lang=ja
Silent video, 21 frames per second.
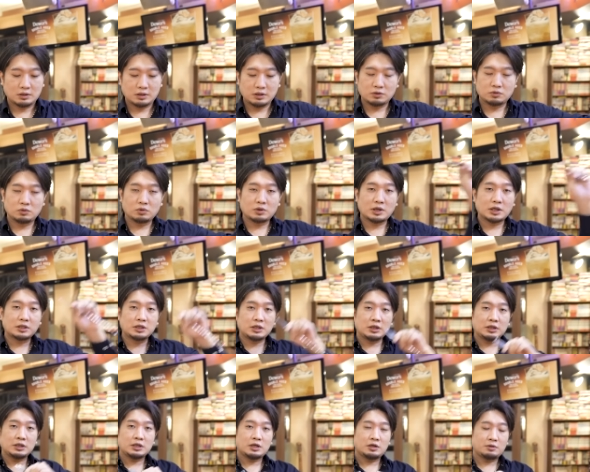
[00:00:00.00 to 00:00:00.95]
でご家
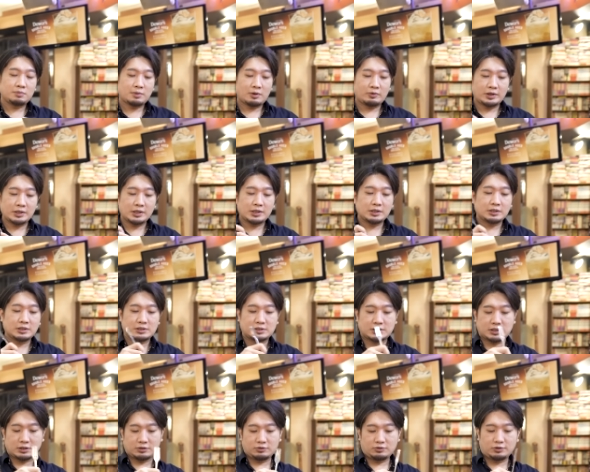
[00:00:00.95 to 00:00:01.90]
庭でやる場合なんで
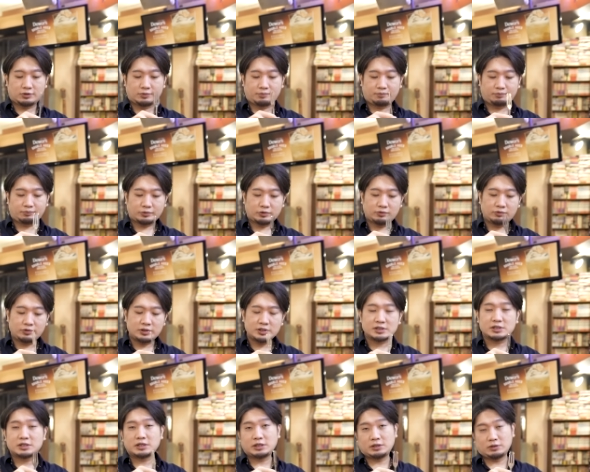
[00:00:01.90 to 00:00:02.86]
すけど、
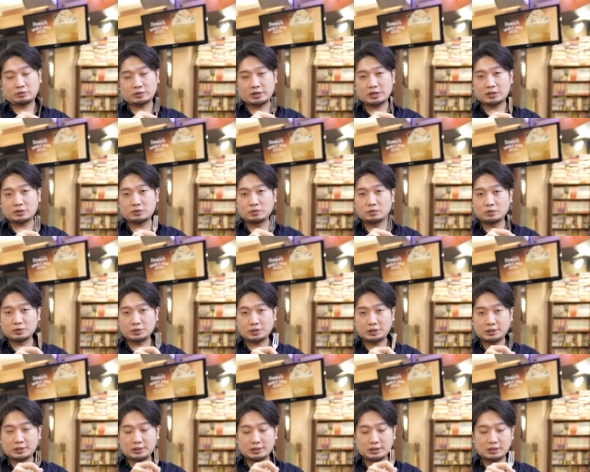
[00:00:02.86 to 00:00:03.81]
ウイスキーを冷凍庫
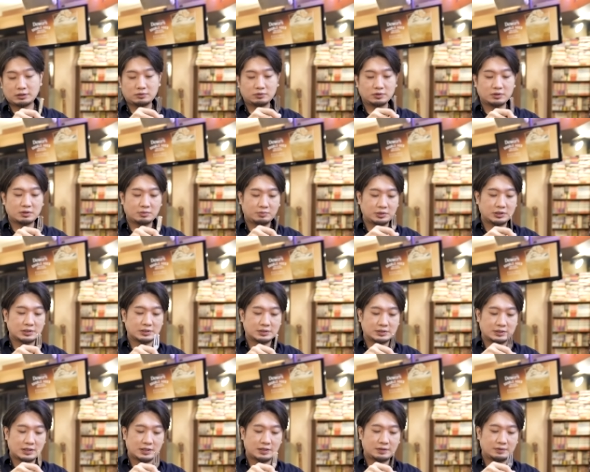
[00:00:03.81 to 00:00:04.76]
に入れといてもいいで
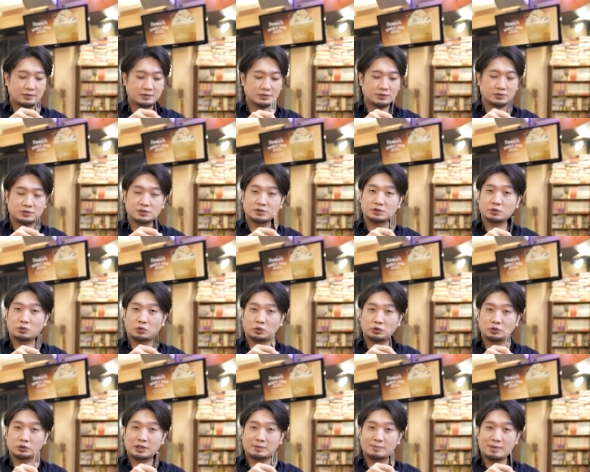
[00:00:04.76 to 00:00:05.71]
すね。そうすると
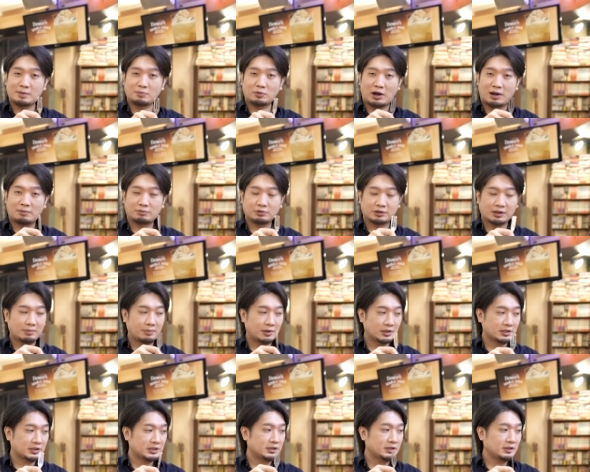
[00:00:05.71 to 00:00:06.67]
この手間も省け
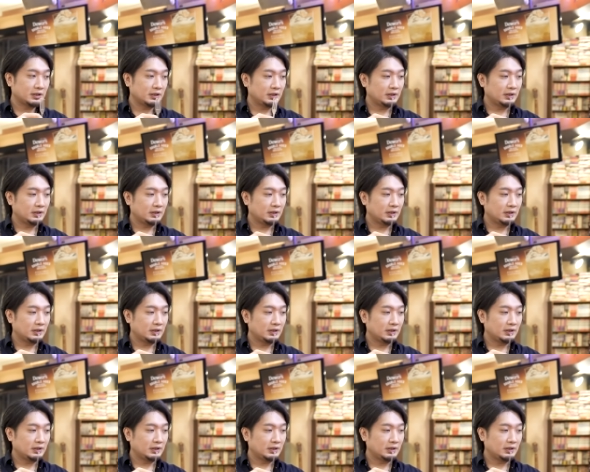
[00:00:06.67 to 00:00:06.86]
ます。